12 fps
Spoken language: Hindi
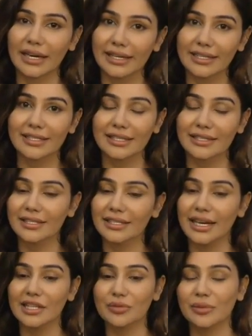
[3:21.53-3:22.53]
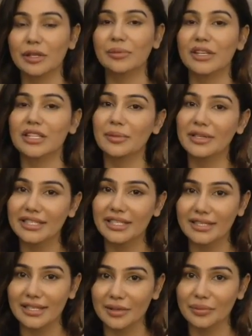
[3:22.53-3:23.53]
आर्टिस्ट हैं जैसे आज मैंने प्रतिमा जी
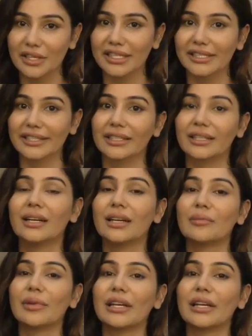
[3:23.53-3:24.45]
के साथ में किया है okay.